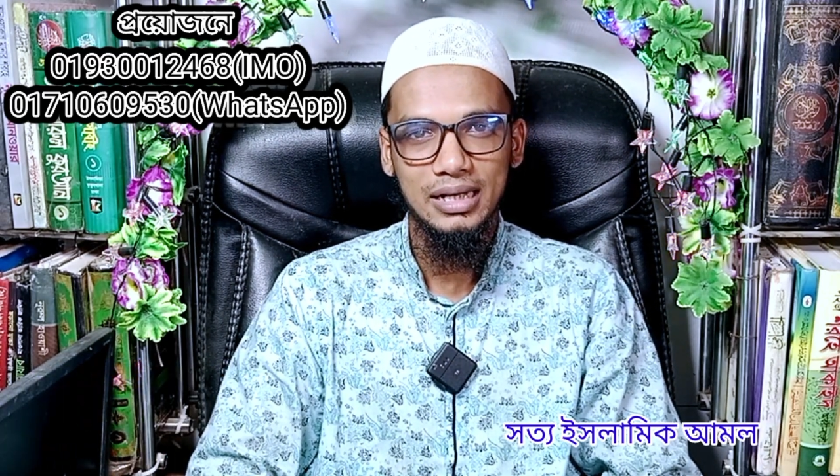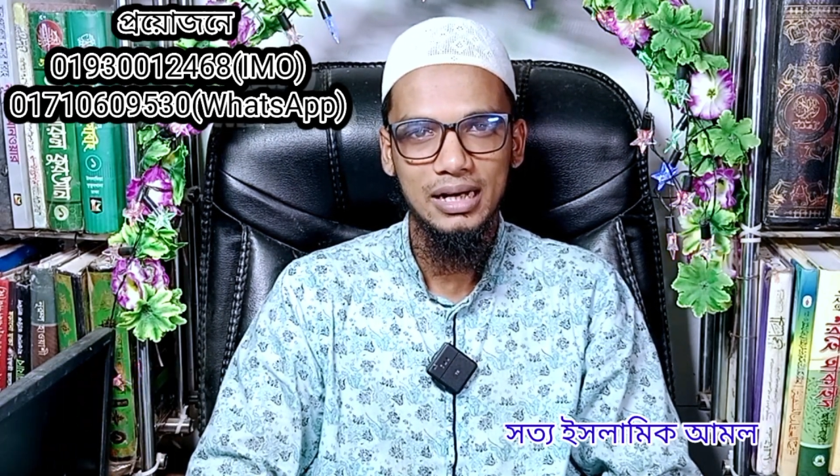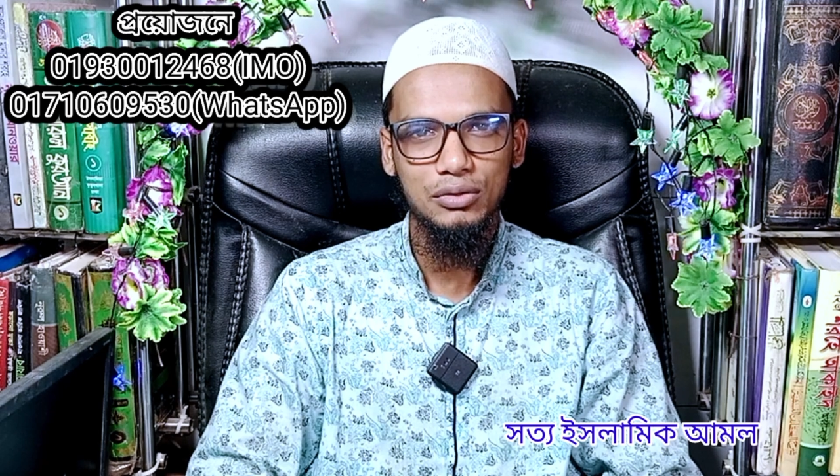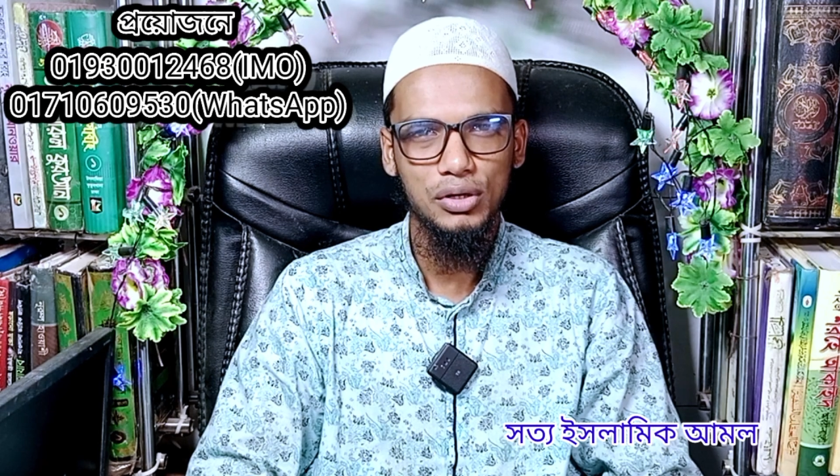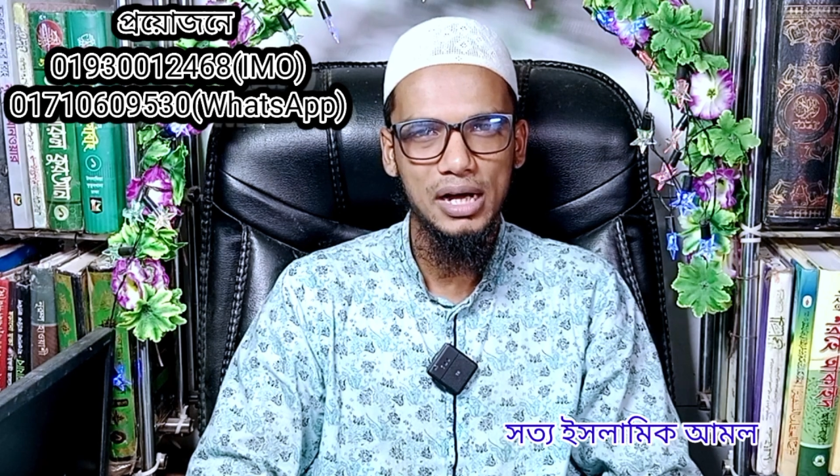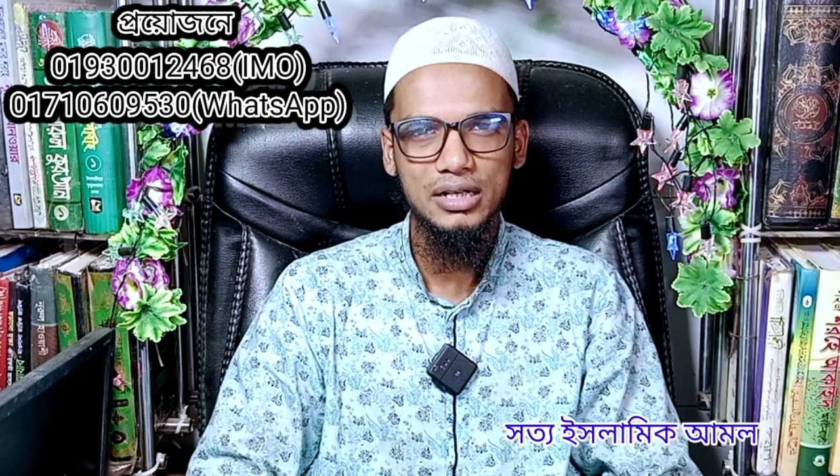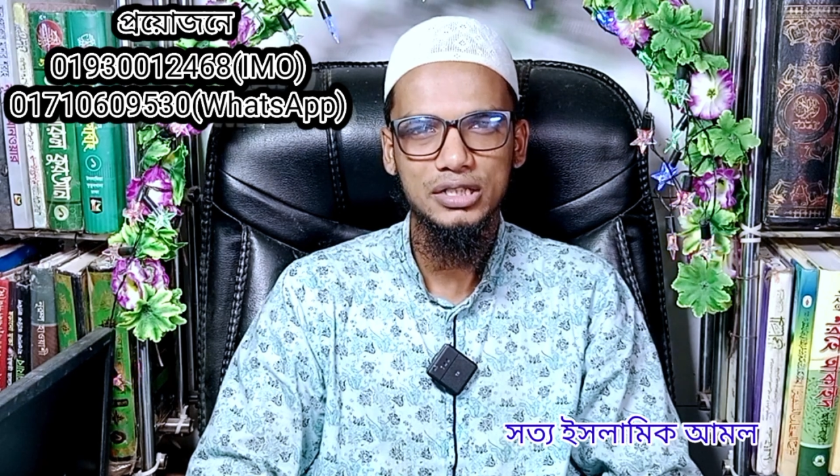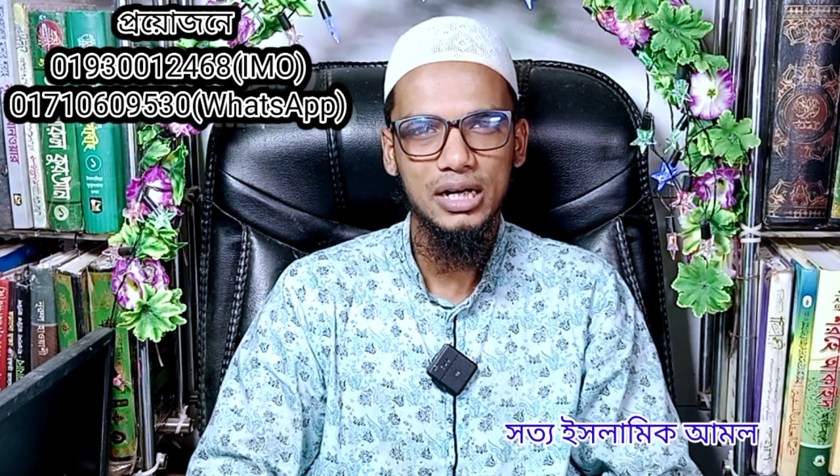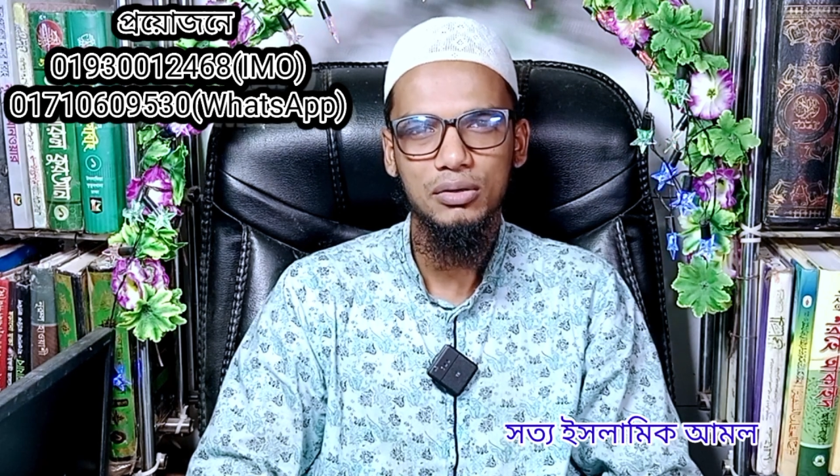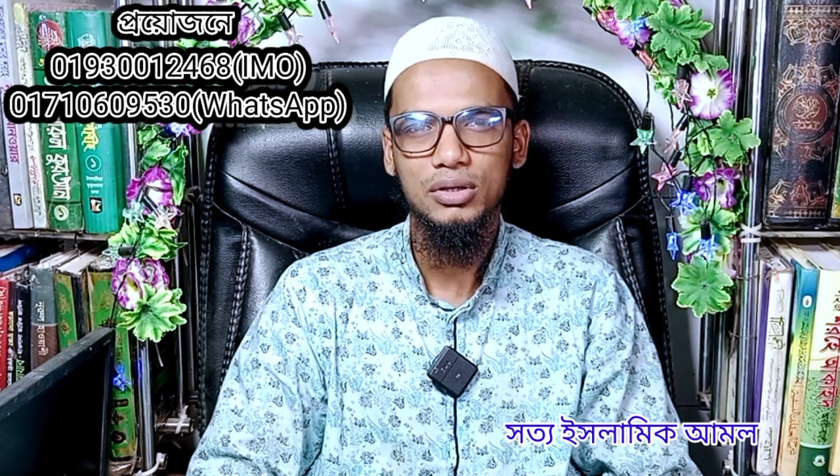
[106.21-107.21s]
তালা দয়ার
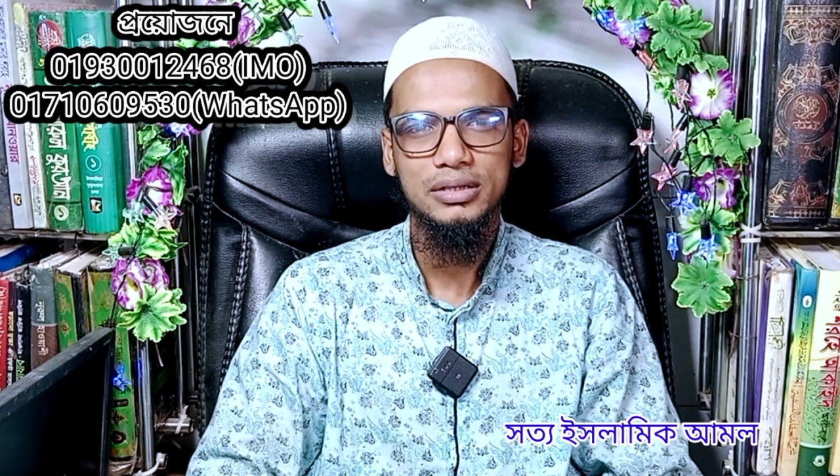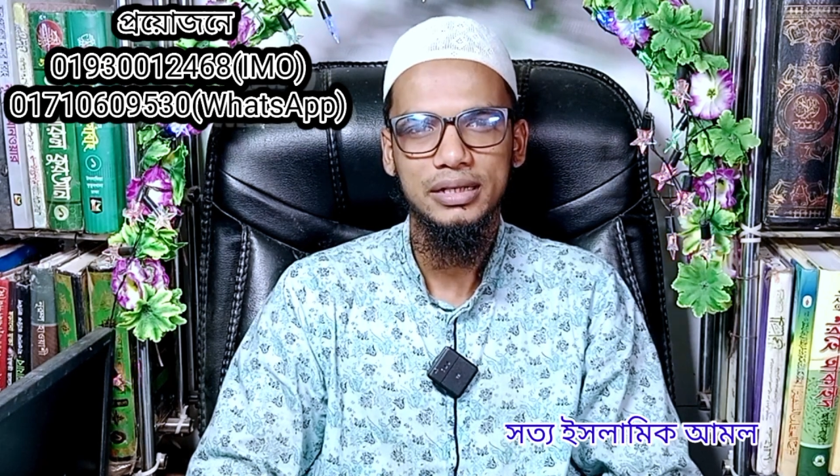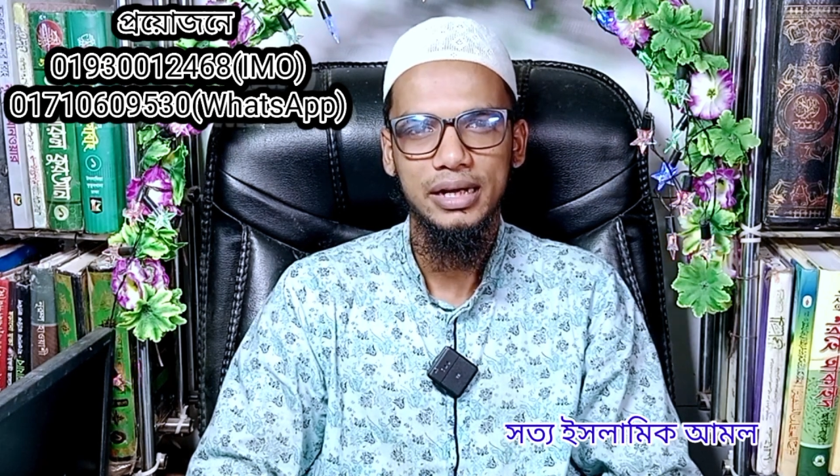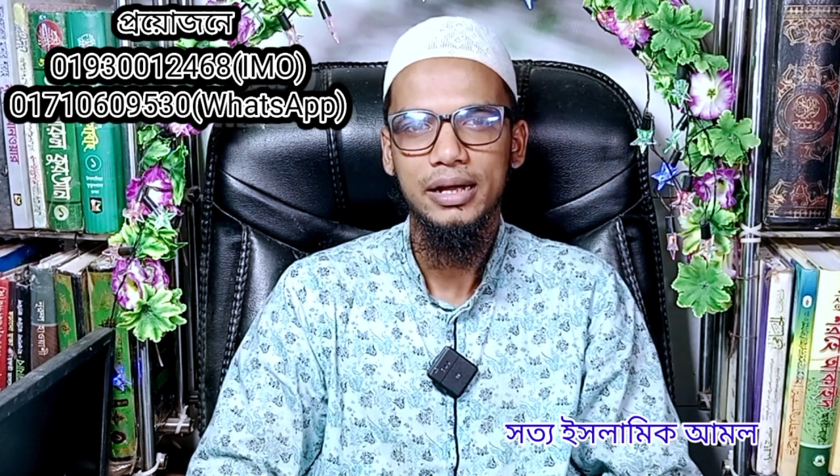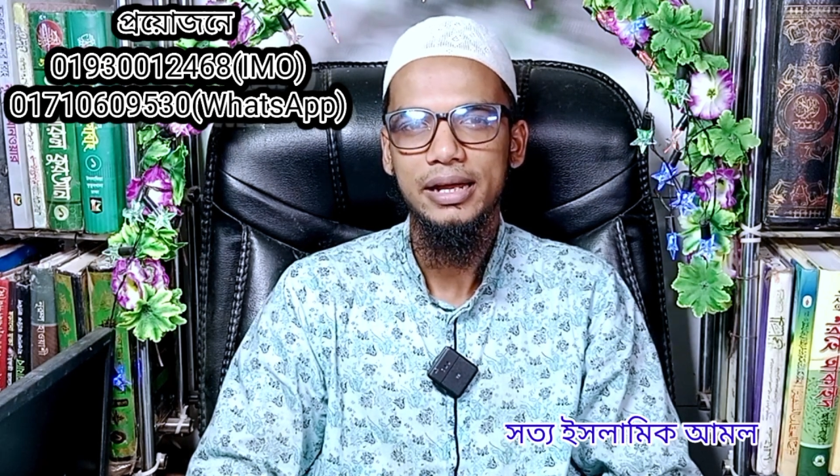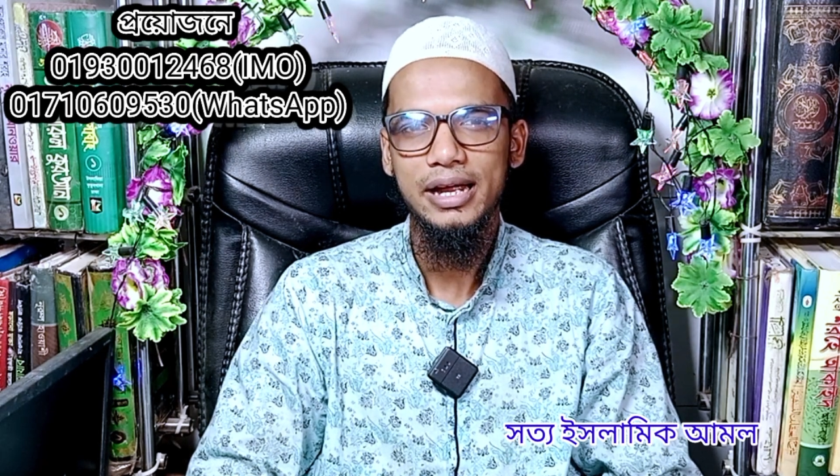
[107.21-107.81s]
সাগর থেকে